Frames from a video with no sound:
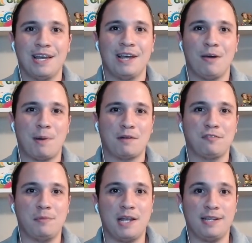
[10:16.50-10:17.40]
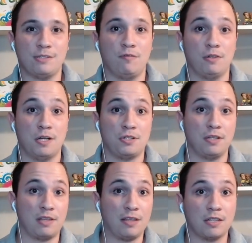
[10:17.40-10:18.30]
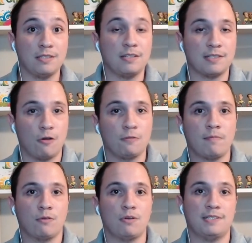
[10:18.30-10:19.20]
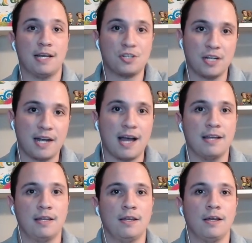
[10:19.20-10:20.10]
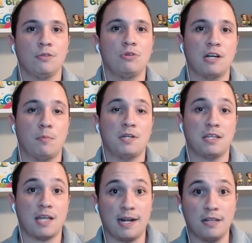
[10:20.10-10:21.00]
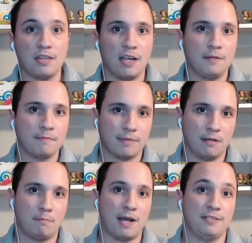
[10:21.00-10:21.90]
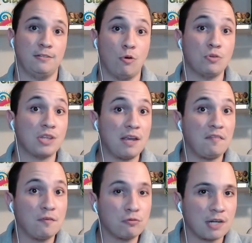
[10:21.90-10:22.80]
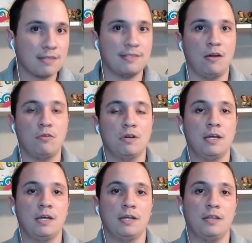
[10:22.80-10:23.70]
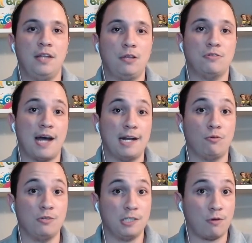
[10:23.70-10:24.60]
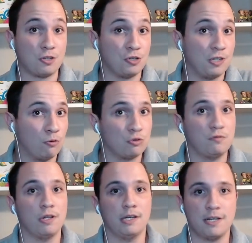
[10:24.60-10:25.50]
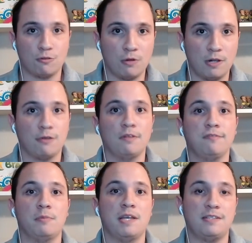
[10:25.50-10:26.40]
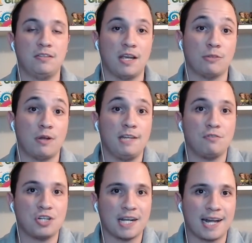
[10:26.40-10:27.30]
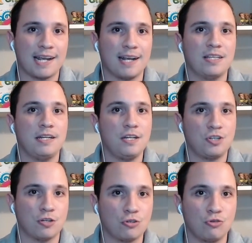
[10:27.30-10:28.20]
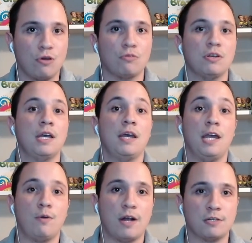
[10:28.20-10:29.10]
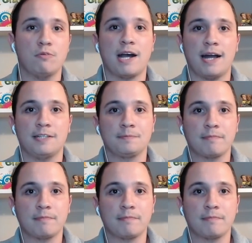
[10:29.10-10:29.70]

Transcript: para o Fluminense. É um volante que tem transição, consegue chegar no campo de ataque, ele tem passe longo, tem infiltração, dentro da área, coisa que eu acho que nenhum dos volantes do elenco do Fluminense tem. Então, a nível de característica de jogo, eu acho que é um cara